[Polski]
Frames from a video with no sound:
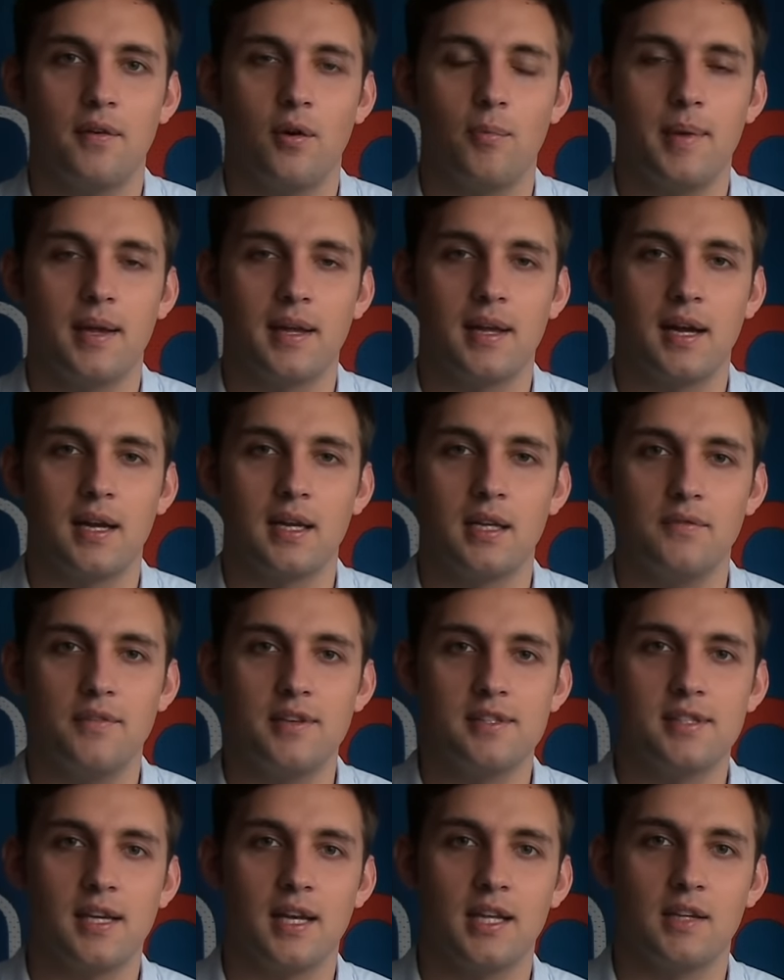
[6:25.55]
Omega
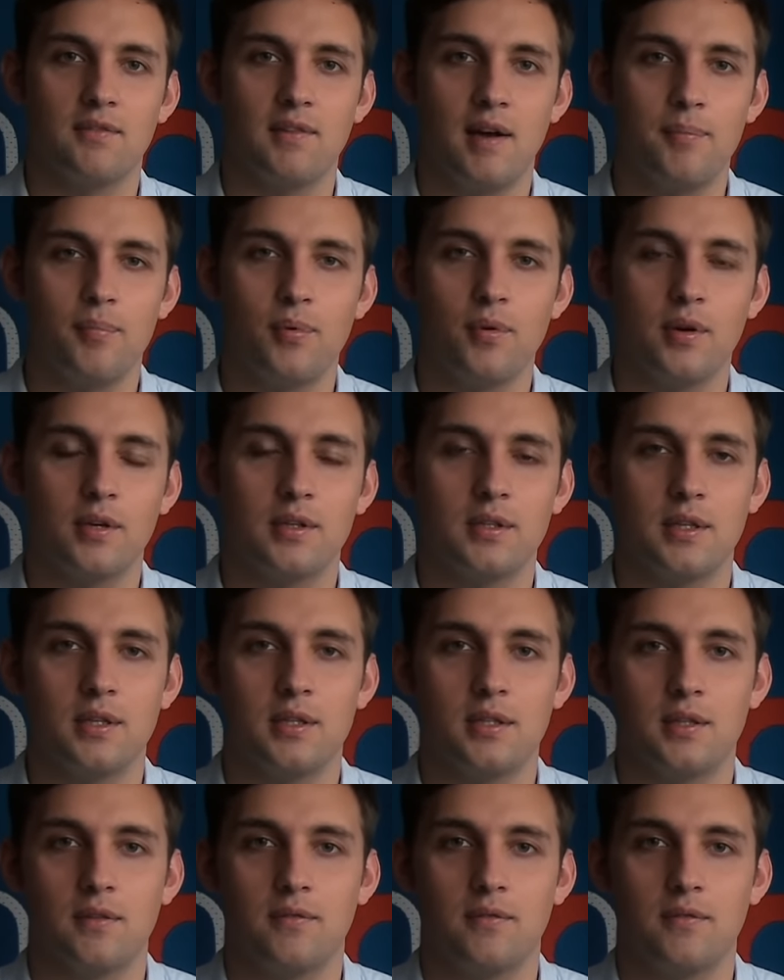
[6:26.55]
Gliwice, 2 punkty,